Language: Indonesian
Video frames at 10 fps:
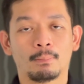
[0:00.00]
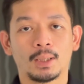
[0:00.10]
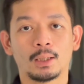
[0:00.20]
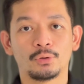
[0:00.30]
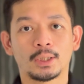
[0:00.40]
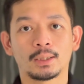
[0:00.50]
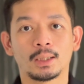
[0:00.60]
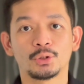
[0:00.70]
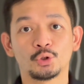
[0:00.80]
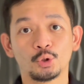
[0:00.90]
melalui kanal
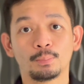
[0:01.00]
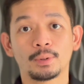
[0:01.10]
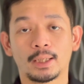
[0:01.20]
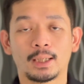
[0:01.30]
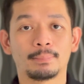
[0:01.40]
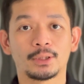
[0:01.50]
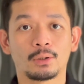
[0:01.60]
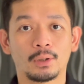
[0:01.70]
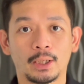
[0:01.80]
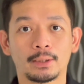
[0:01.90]
YouTube GKI
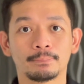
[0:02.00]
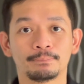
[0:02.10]
Petorongan.